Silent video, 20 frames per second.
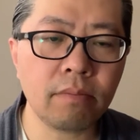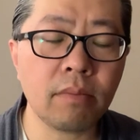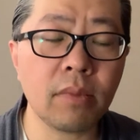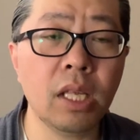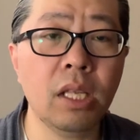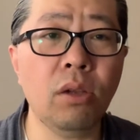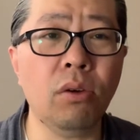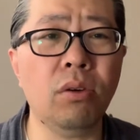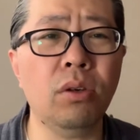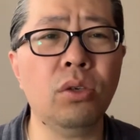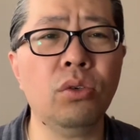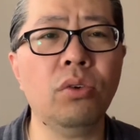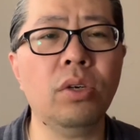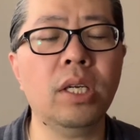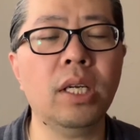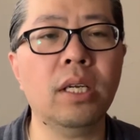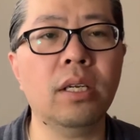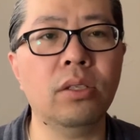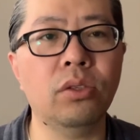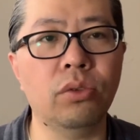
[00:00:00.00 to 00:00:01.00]
有人说
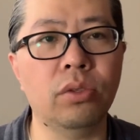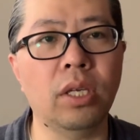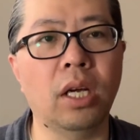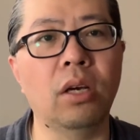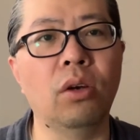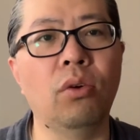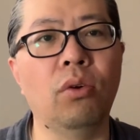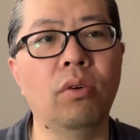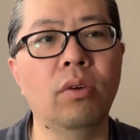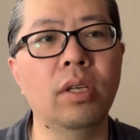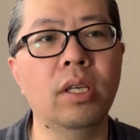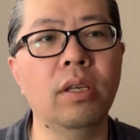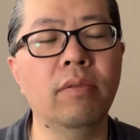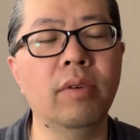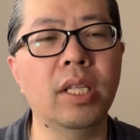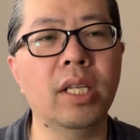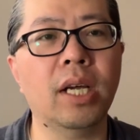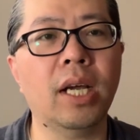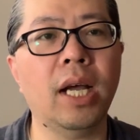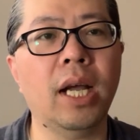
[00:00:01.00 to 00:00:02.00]
这个就像龙，因为
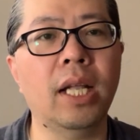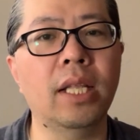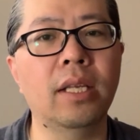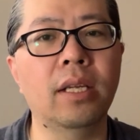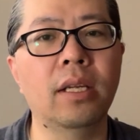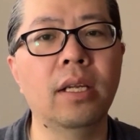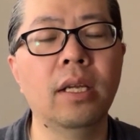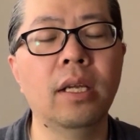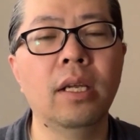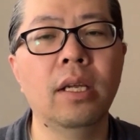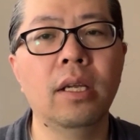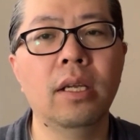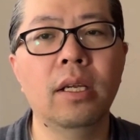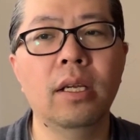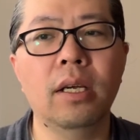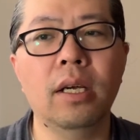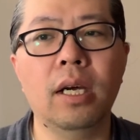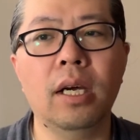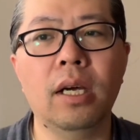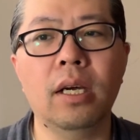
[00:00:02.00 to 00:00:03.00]
他看见。
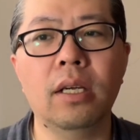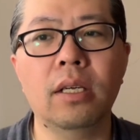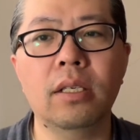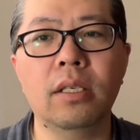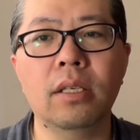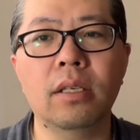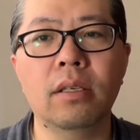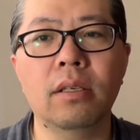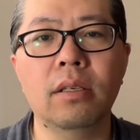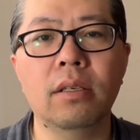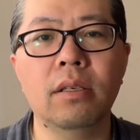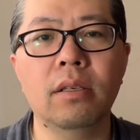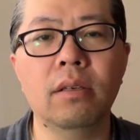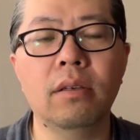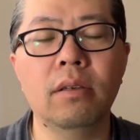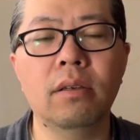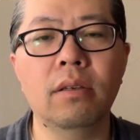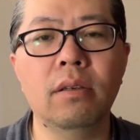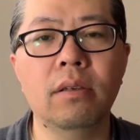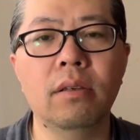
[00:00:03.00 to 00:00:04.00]
啊，这个